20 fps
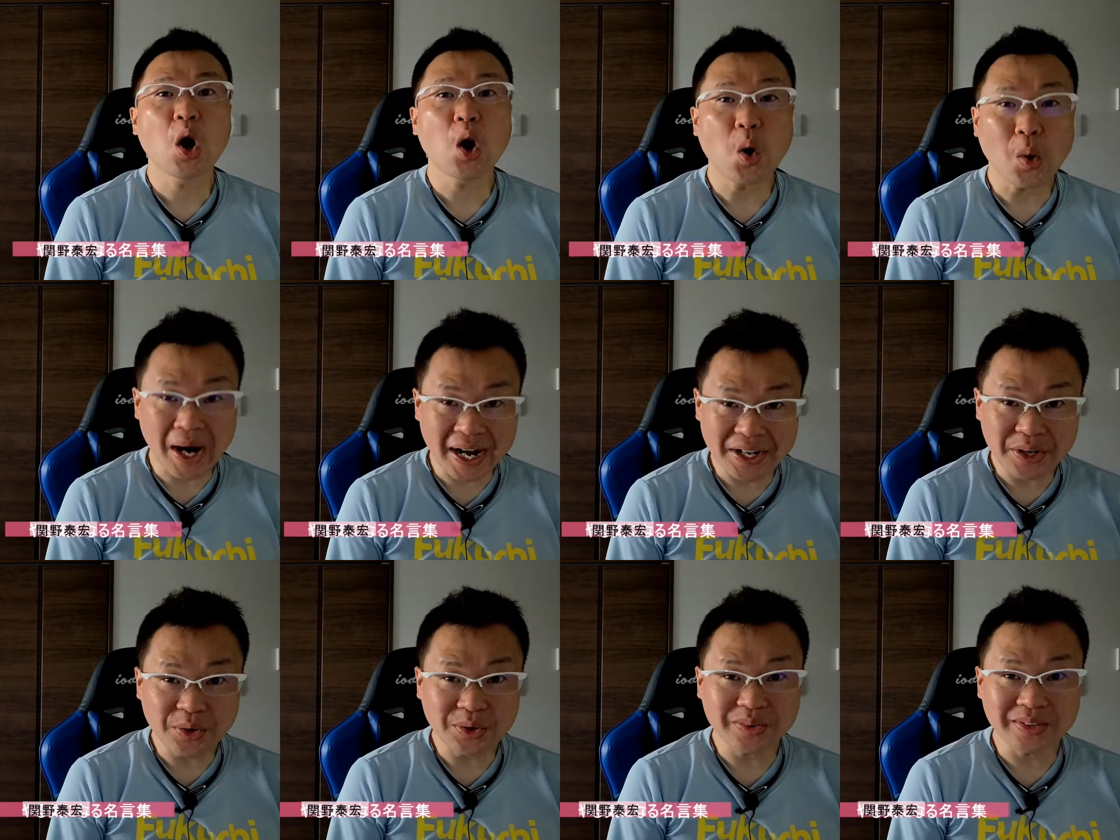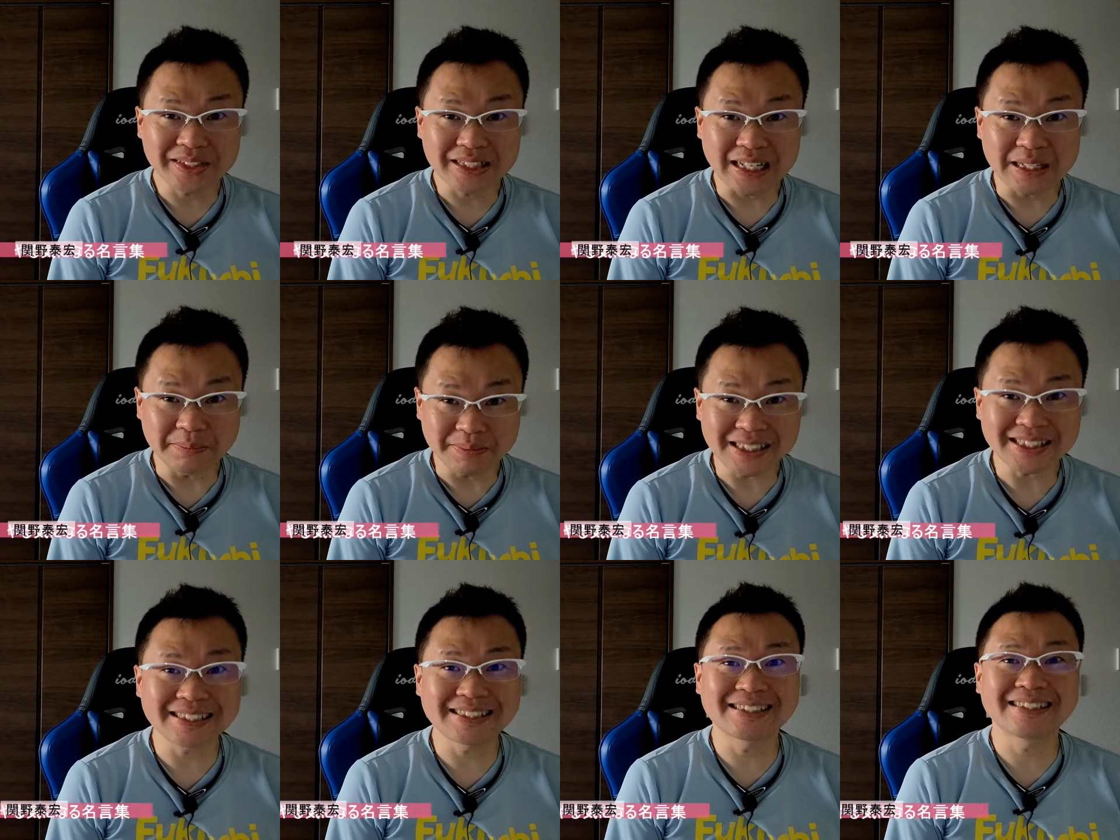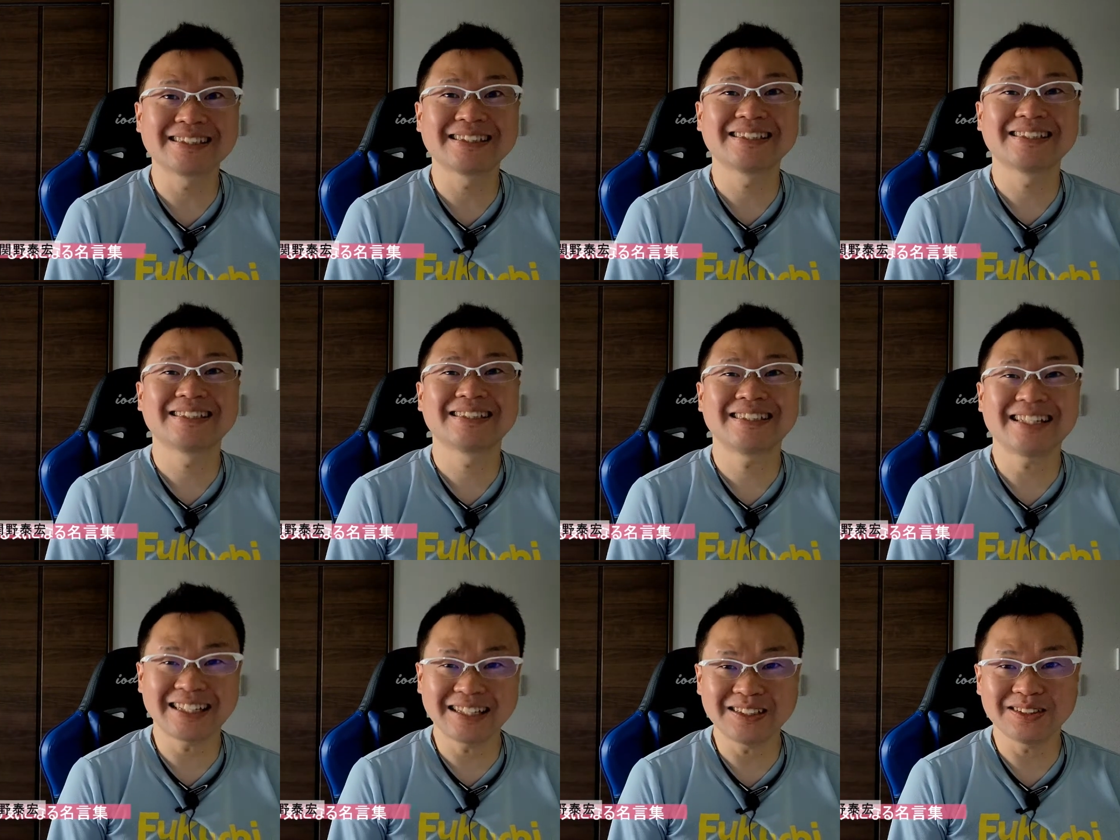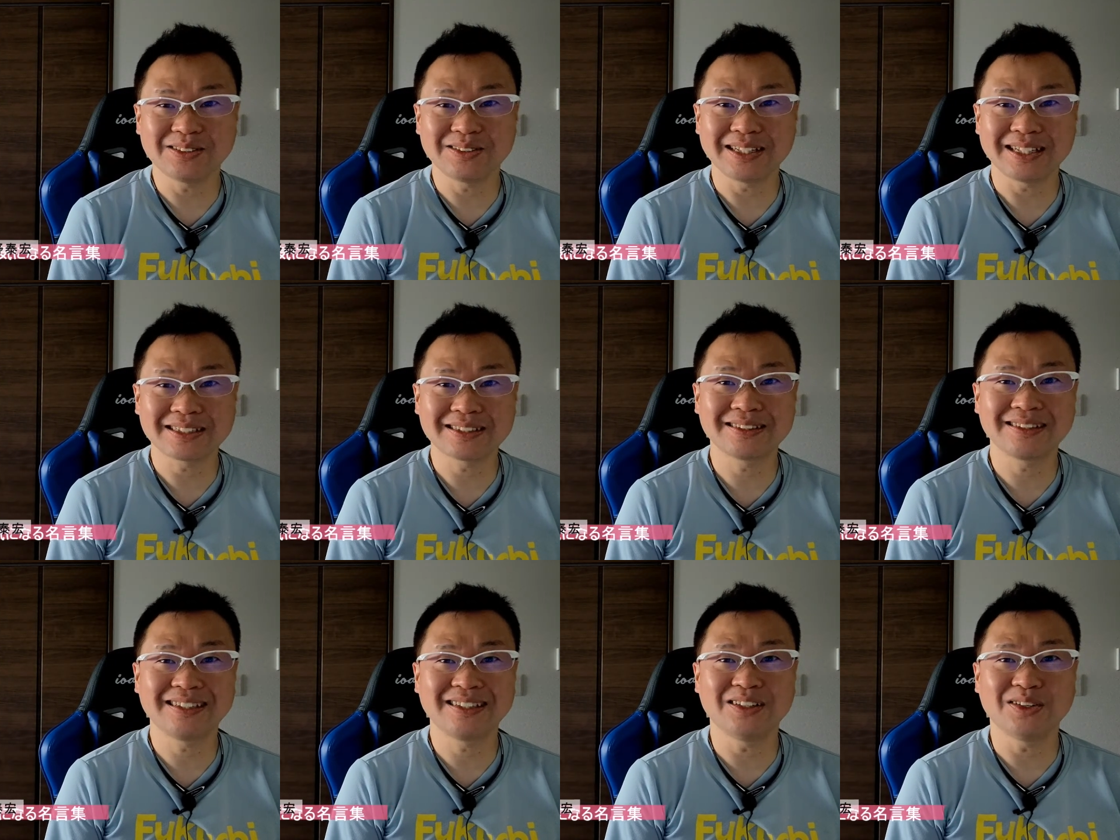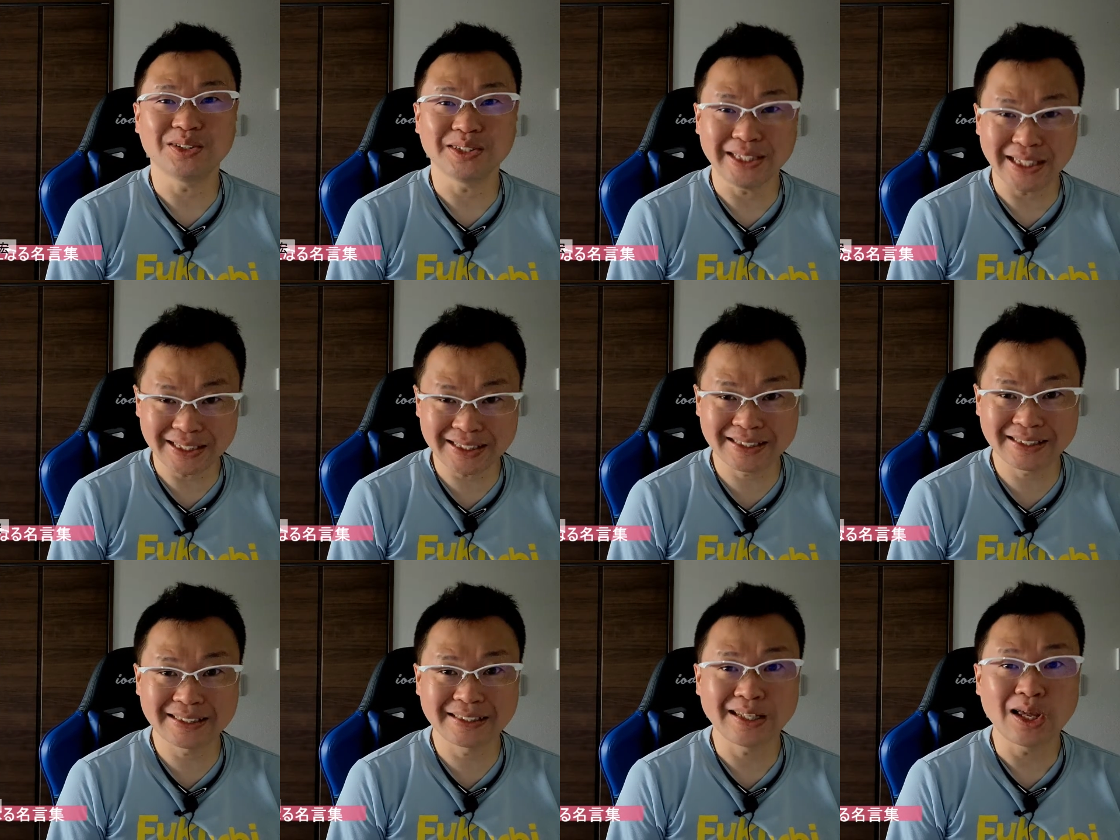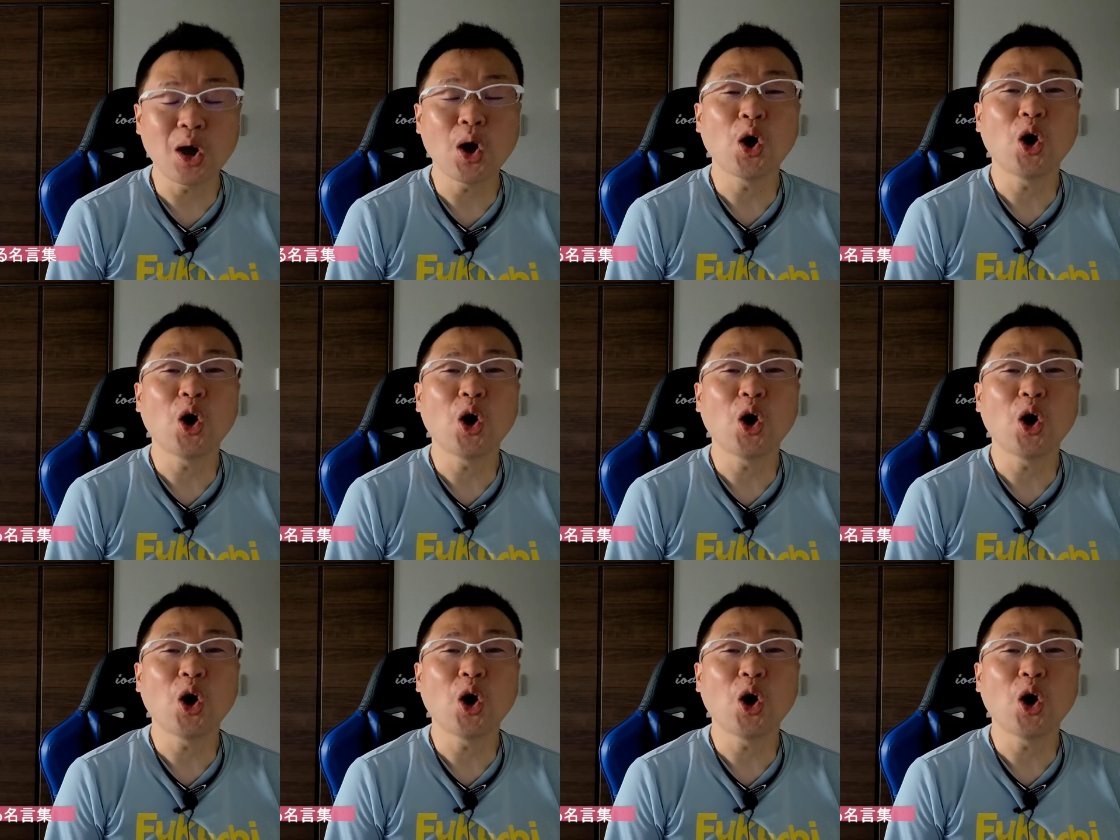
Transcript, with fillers: おはようございます。関野康弘です。